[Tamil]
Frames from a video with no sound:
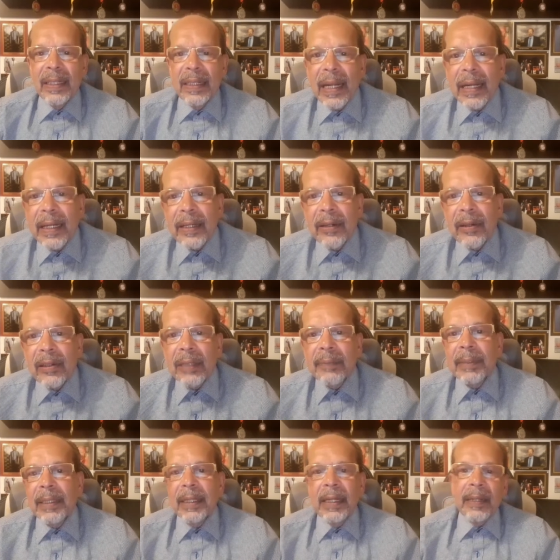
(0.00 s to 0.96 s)
நல்ல
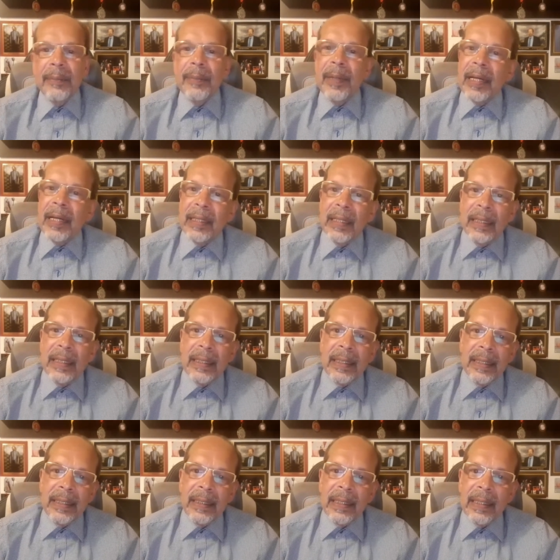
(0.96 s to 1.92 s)
டாக்டர் மிக அருமையாக
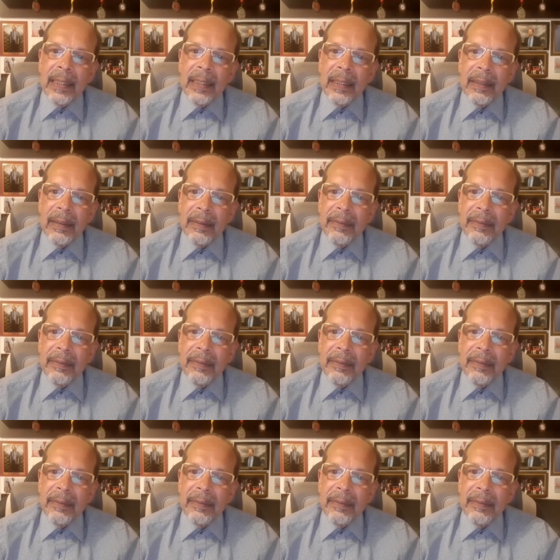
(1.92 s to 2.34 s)
அதை நீங்கள்